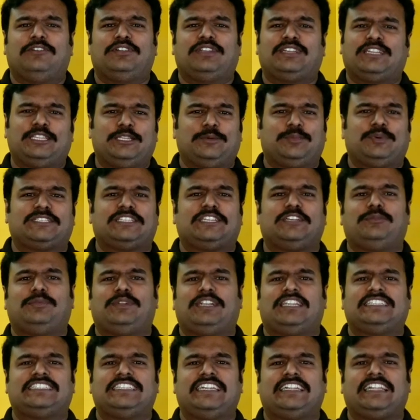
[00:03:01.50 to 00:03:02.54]
அவருக்கு இந்த பசங்க
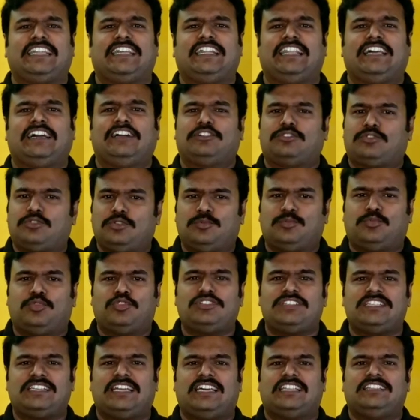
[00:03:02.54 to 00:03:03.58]
பண்ணுற சேட்டைகள் ஆகட்டும்
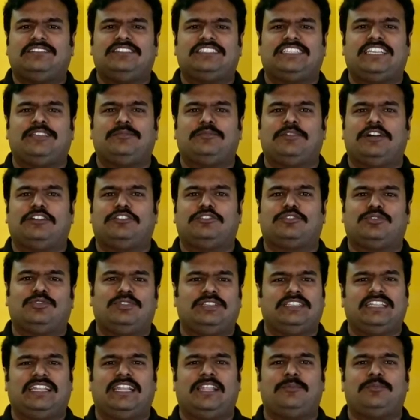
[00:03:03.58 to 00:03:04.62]
புரிஞ்சிக்காத விஷயமாகட்டும்
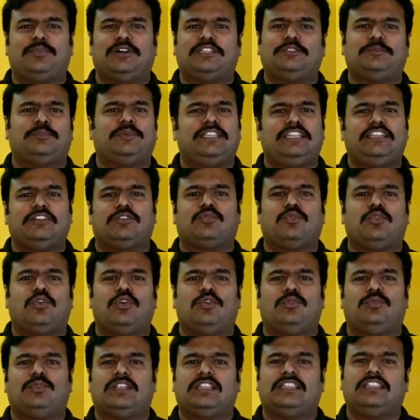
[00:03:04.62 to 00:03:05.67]
இதெல்லாம் பார்த்து பெரிய
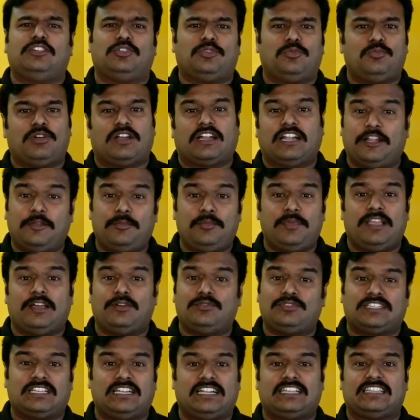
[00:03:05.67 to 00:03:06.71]
கோபம் வருது ரொம்ப
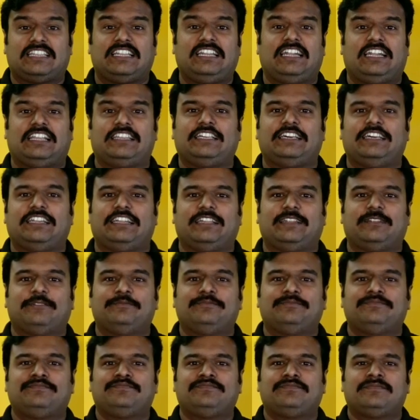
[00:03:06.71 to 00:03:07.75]
கடுமையாகவும் சில இடத்துல நடந்துக்கிறார்
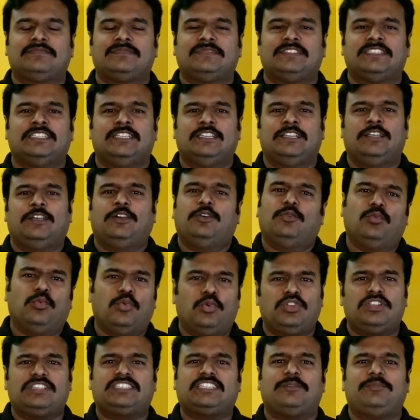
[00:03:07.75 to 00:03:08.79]

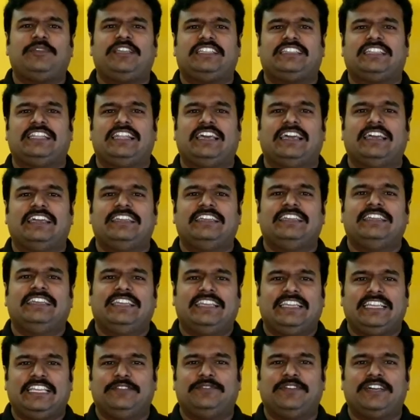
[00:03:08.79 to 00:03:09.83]
ஒரு சமயத்தில்
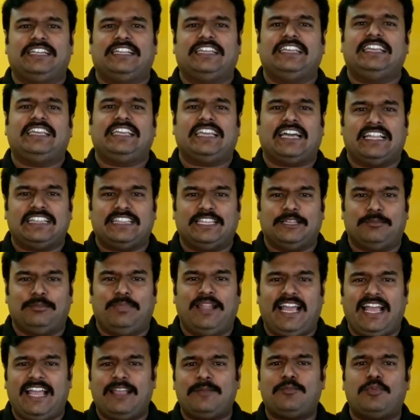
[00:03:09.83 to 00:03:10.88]
இவர் அந்த
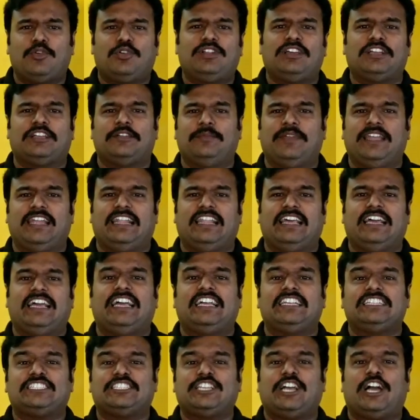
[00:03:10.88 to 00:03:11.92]
பிளாக் போர்டுக்கு மேலே
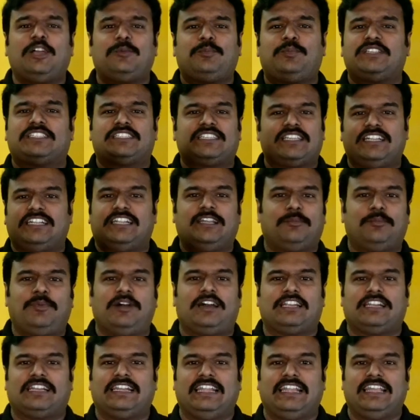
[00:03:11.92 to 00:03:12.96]
சாக்பீஸ் டப்பா
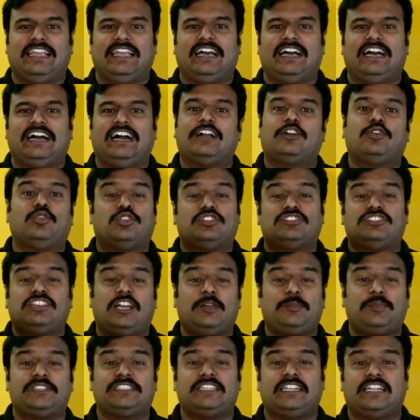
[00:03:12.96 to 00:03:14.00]
இருக்கு இல்லையா அங்கே ஒரு
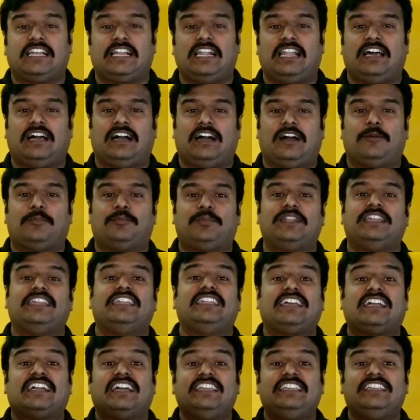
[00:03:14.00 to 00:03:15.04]
சாக்பீஸ் எடுக்கலாம்
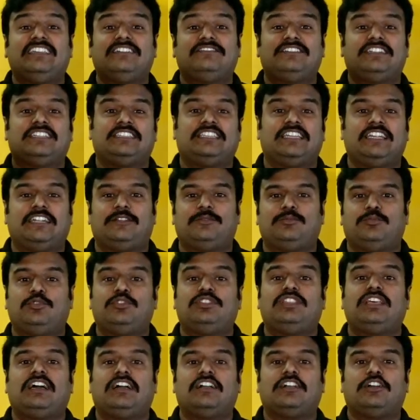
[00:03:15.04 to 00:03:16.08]
அப்படின்னு கையை விட்டு தேடும்
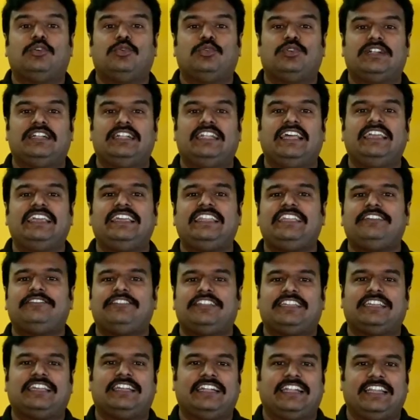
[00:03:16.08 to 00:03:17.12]
போது அங்கே ஒரு டைரி
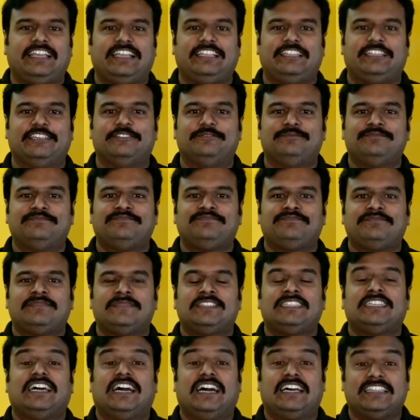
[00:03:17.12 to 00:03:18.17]
இவருக்கு கிடைக்குது
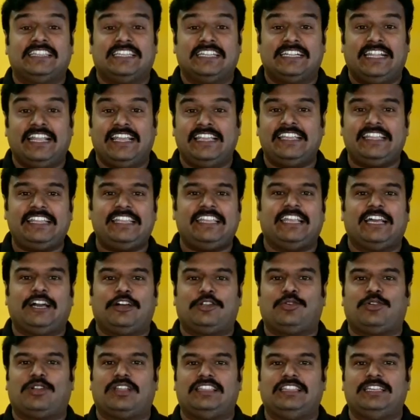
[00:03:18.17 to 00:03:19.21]
அந்த டைரி
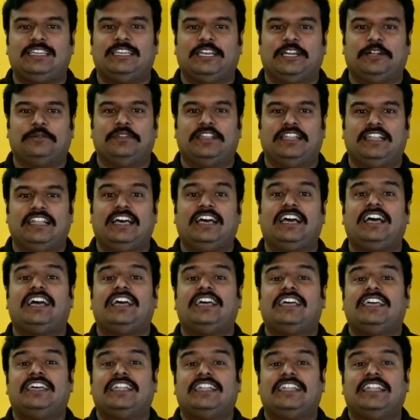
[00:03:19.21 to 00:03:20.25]
யாரோடது அப்படின்னா
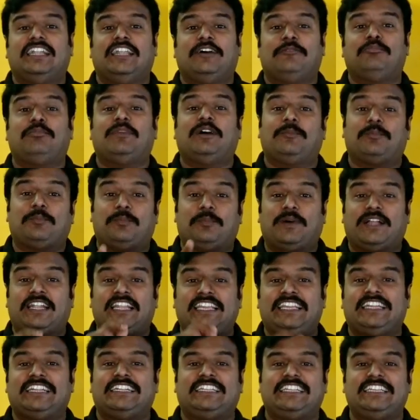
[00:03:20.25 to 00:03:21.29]
நம்ம
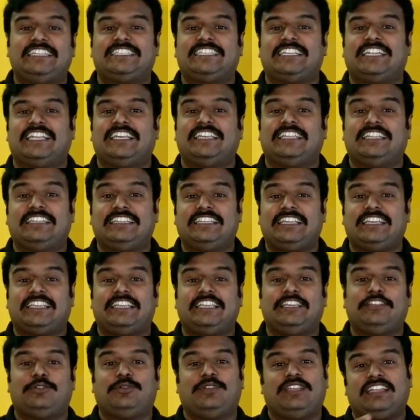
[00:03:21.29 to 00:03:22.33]
பழைய டீச்சராக இருந்த
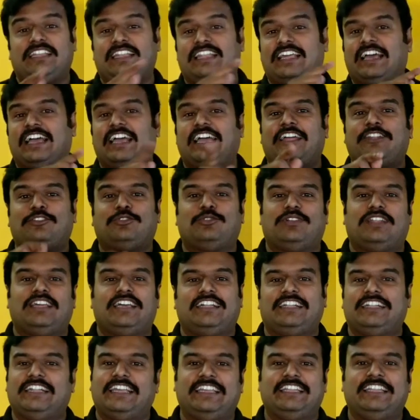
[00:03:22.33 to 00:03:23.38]
ஹீரோயின் ஆனோட
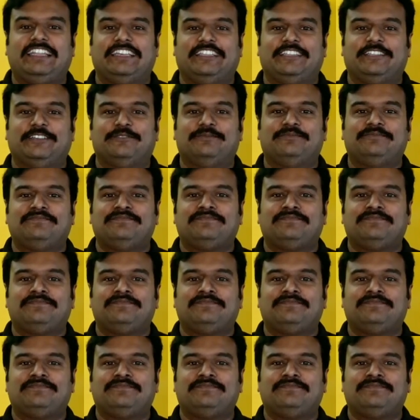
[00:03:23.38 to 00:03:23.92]
டைரி அது